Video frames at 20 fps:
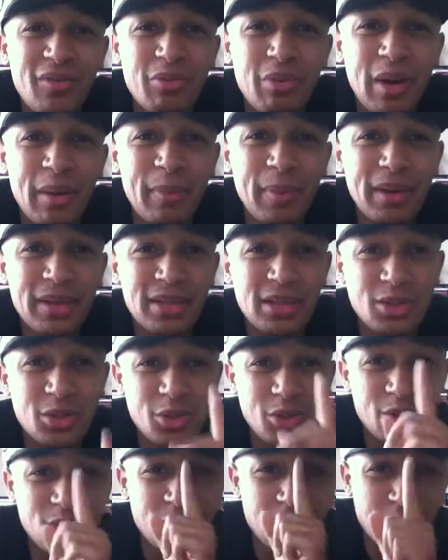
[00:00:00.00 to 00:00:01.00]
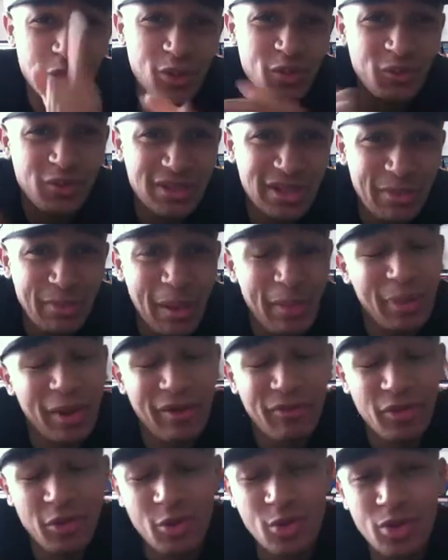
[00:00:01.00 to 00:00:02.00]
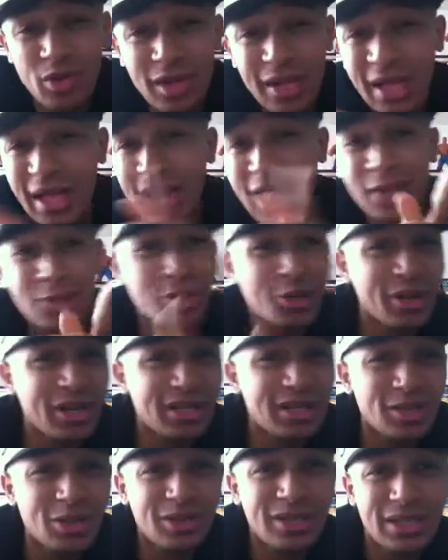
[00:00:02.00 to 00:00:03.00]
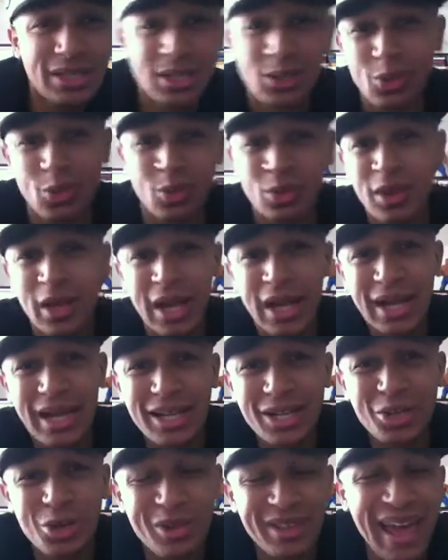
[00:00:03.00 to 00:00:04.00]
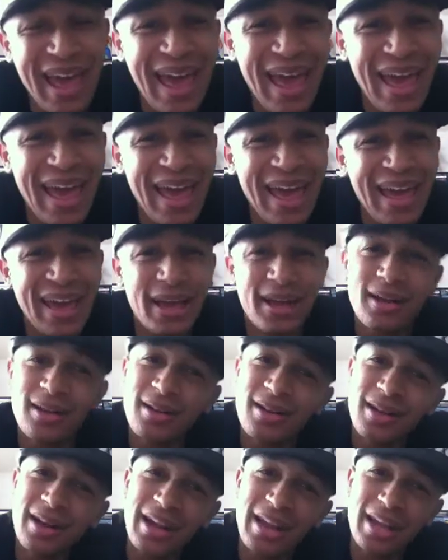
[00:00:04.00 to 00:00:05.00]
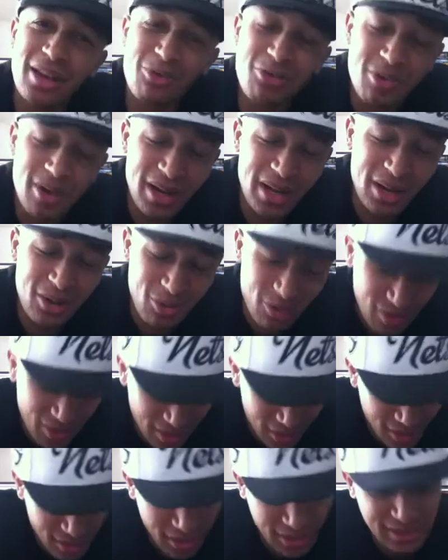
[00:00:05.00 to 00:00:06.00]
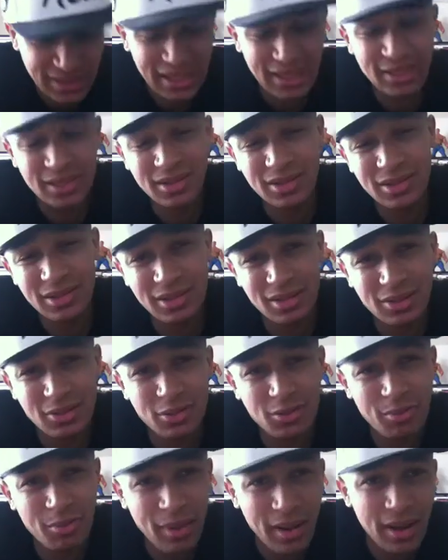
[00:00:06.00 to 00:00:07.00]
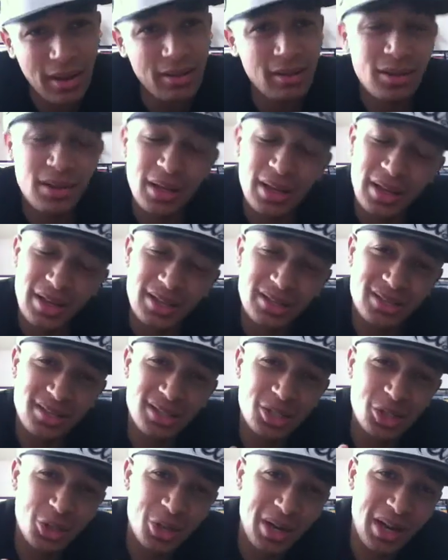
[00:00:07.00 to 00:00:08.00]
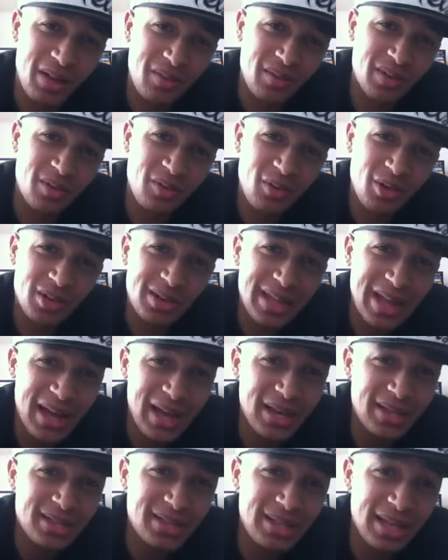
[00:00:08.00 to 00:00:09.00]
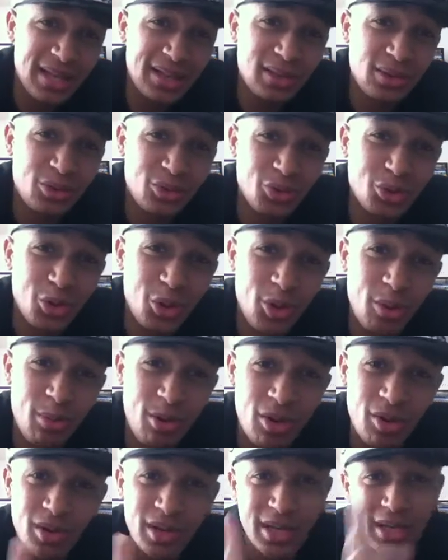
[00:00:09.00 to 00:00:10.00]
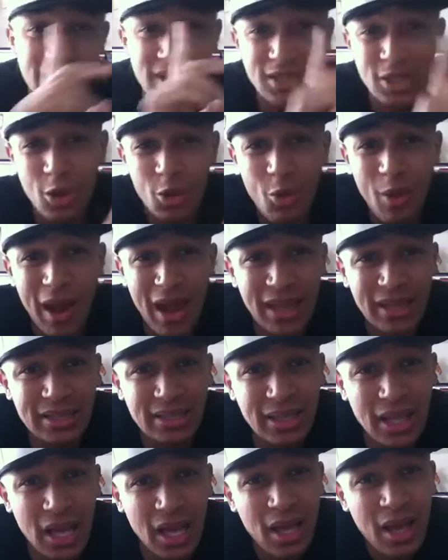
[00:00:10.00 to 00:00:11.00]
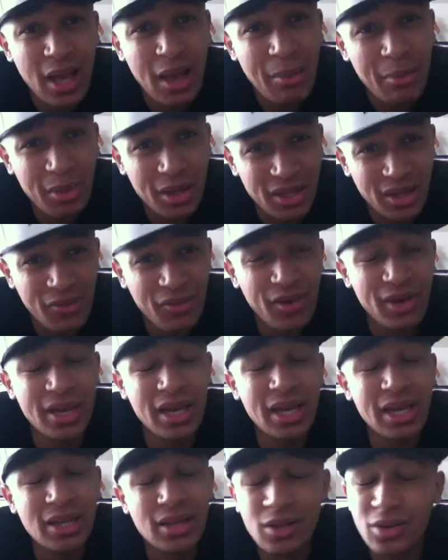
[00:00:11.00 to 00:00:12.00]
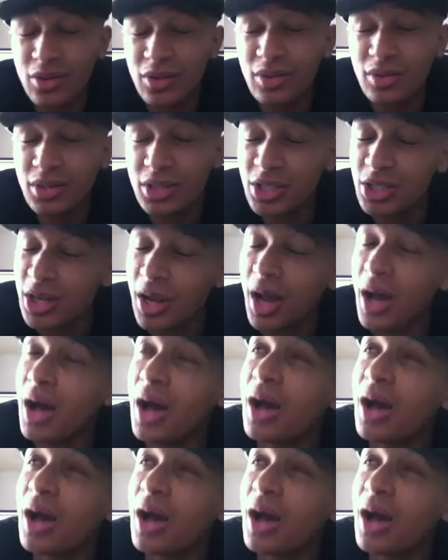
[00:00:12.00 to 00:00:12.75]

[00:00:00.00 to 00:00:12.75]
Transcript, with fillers: vous ne pourrez pas dire que je ne vous ai pas prévenu. Et tu connais ce dicton légendaire Les goûts et les couleurs, ça ne se discute pas. Si tu as la vie de vantard, c'est toujours le bon. It's always the motherfucking good choice.